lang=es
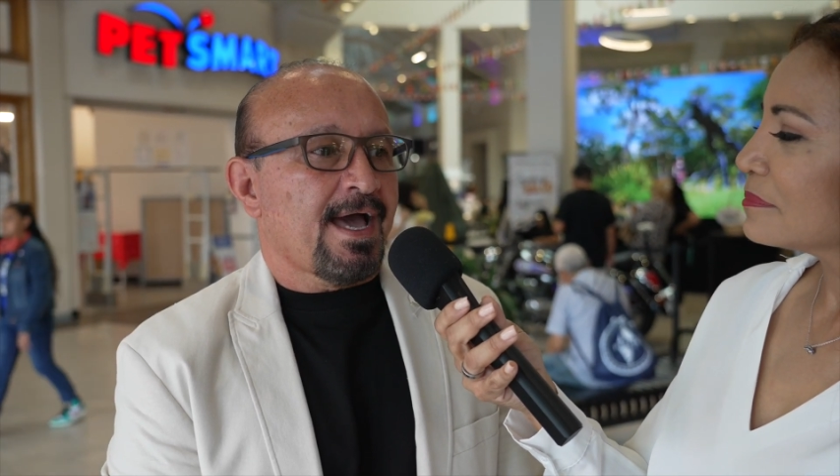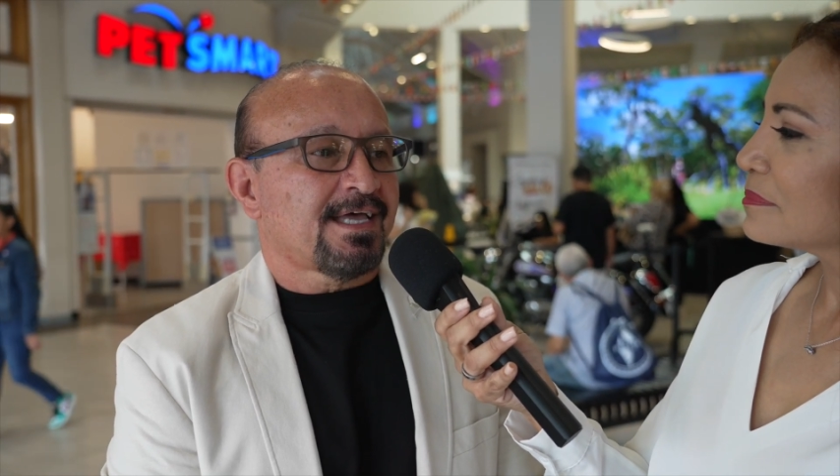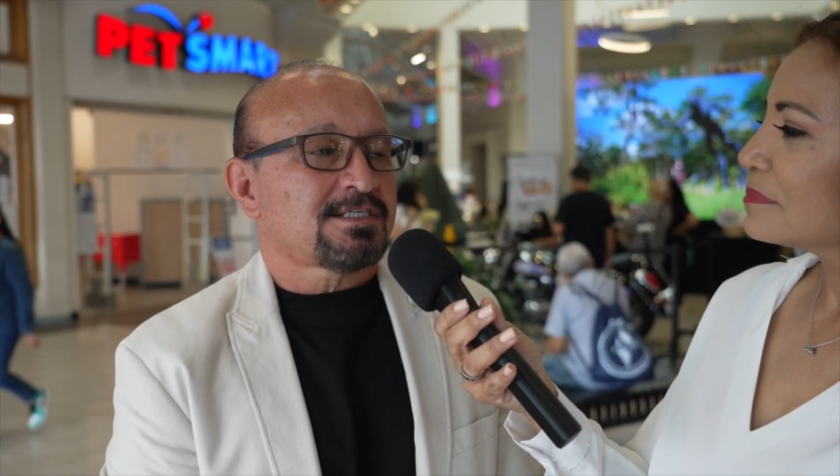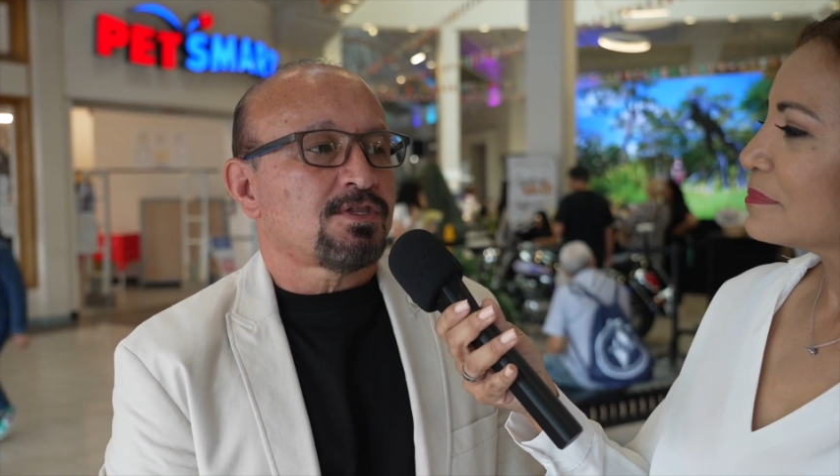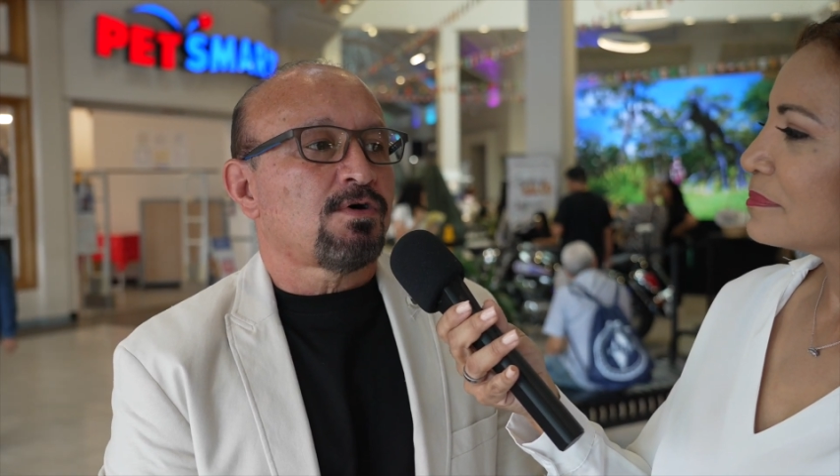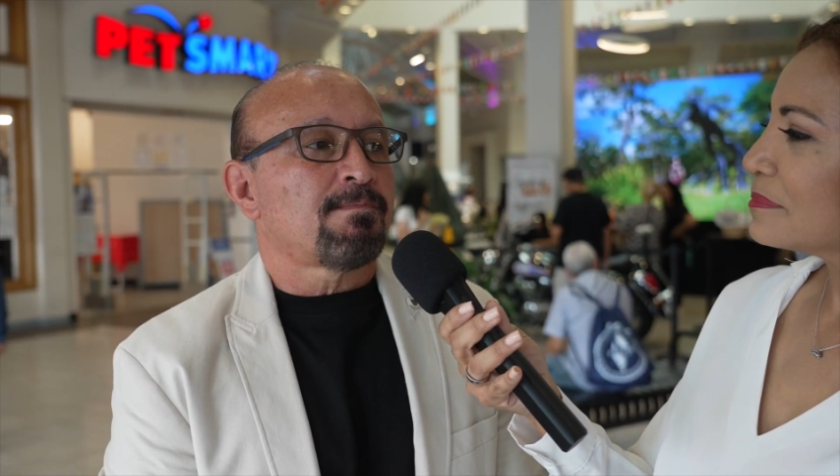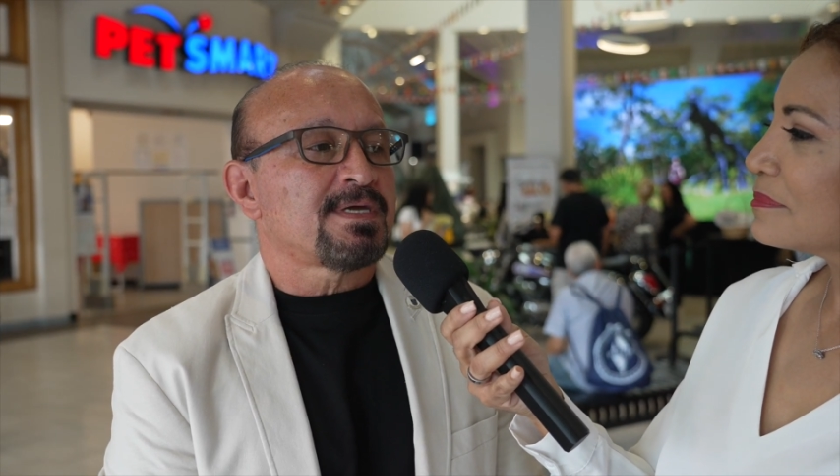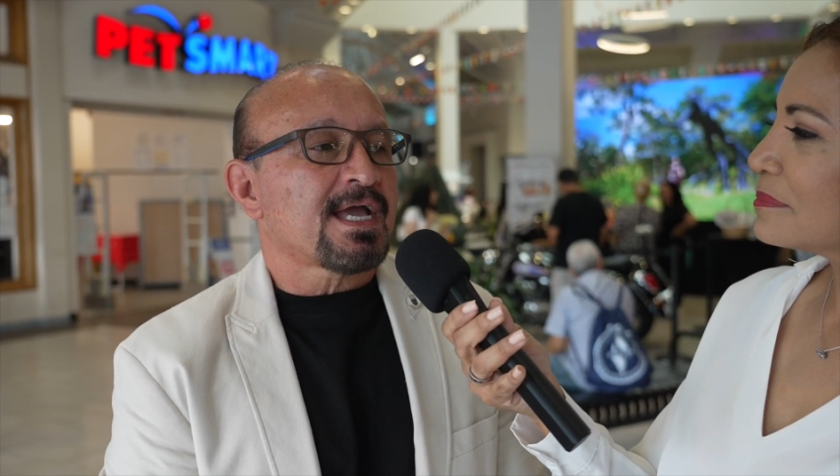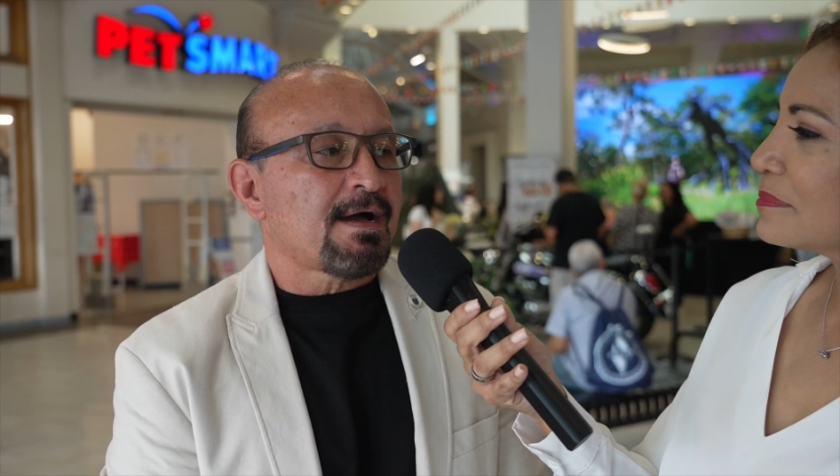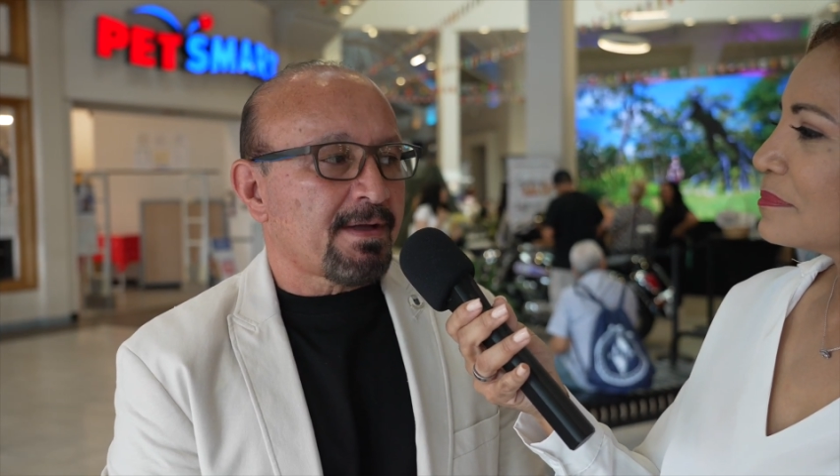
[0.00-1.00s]
ha sido
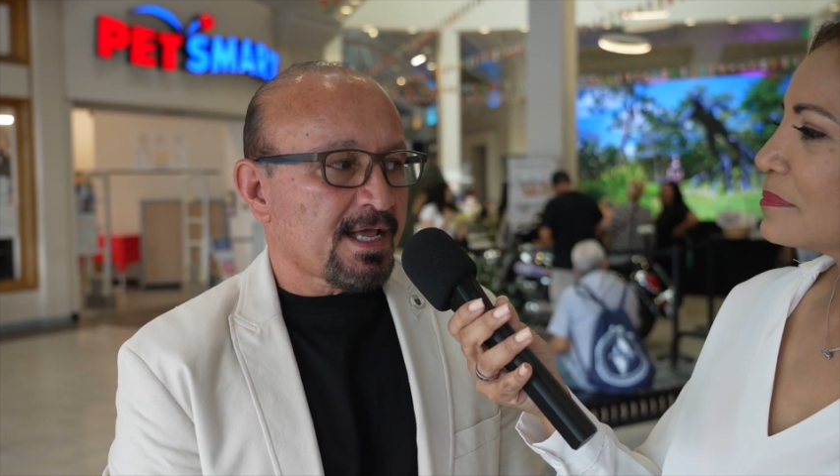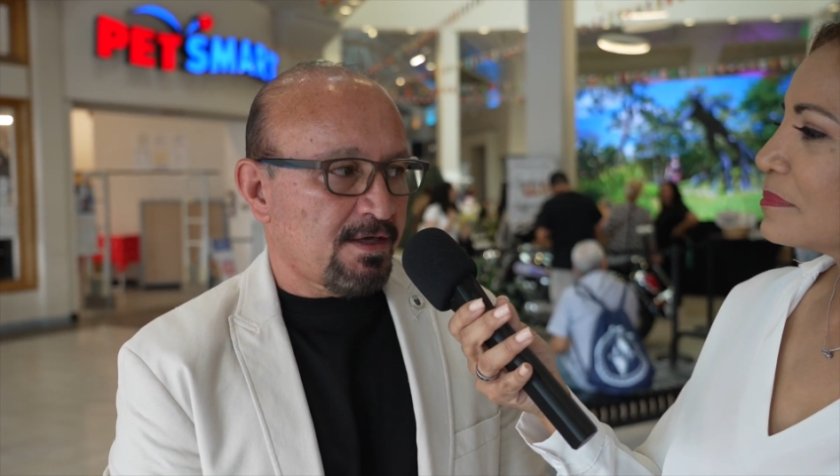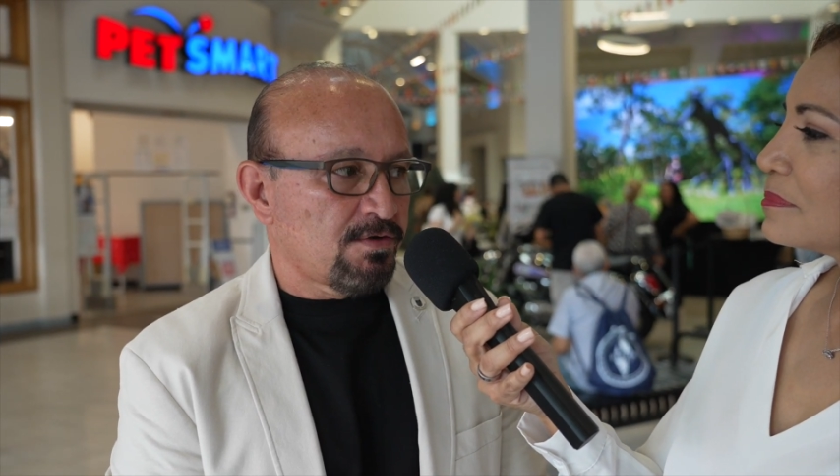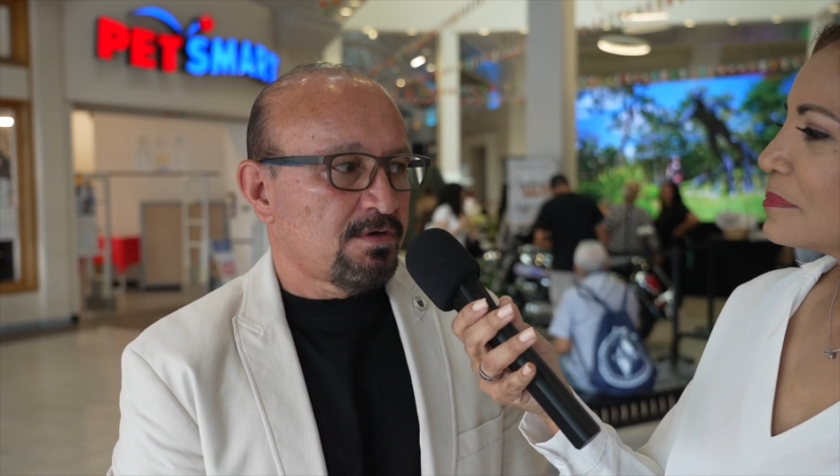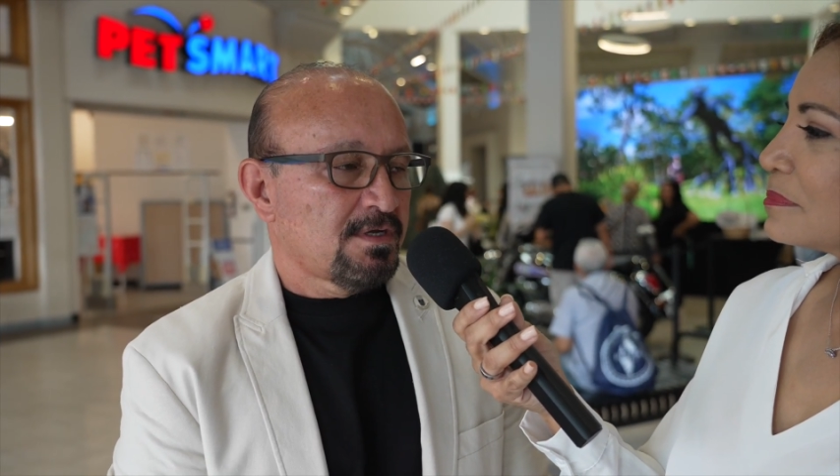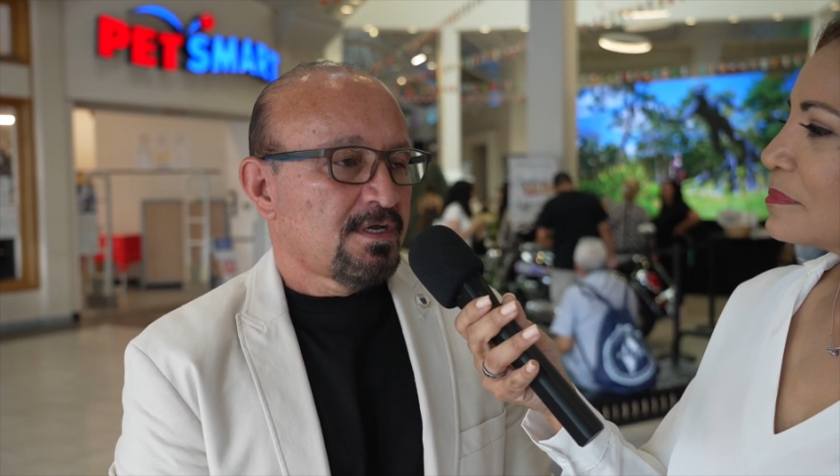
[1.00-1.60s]
bien abarcador